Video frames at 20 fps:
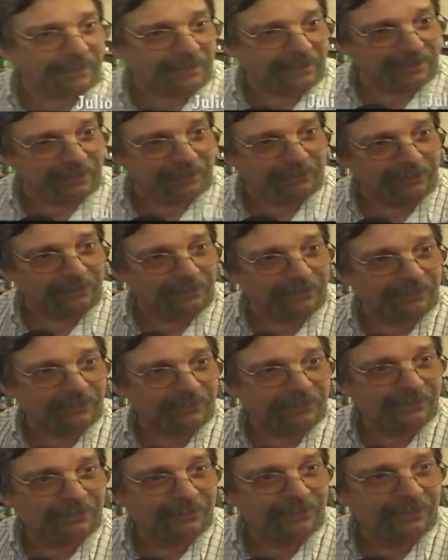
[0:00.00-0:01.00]
de estos
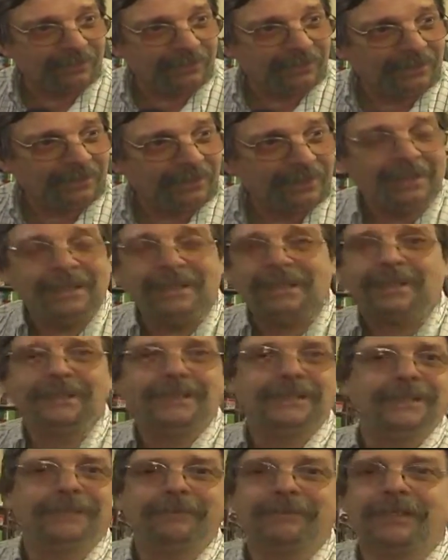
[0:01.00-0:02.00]
y
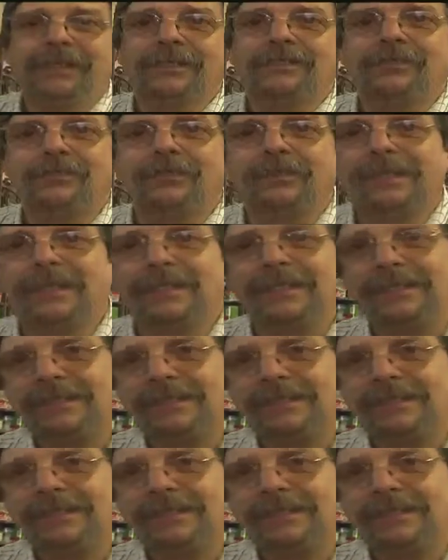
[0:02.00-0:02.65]
siempre tuve el